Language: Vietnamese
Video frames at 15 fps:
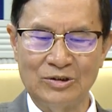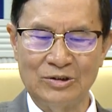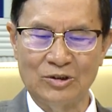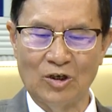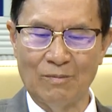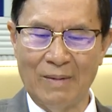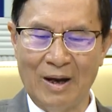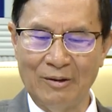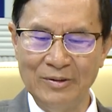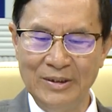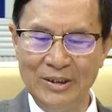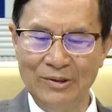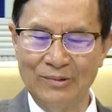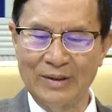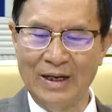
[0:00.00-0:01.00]
cho bao
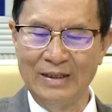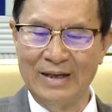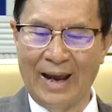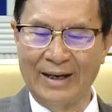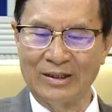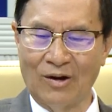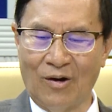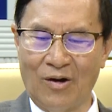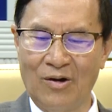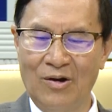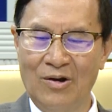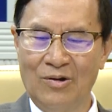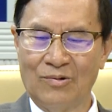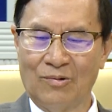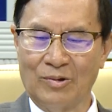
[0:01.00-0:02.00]
nhiêu cây đại thọ
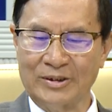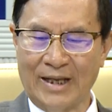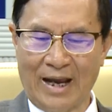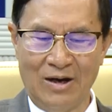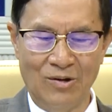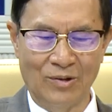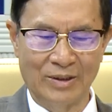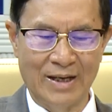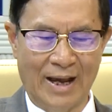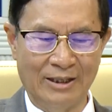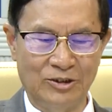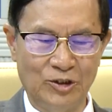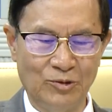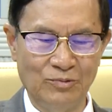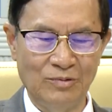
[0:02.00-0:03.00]
của xã hội tại
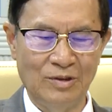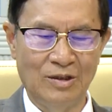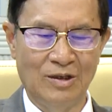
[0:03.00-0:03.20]
chúng.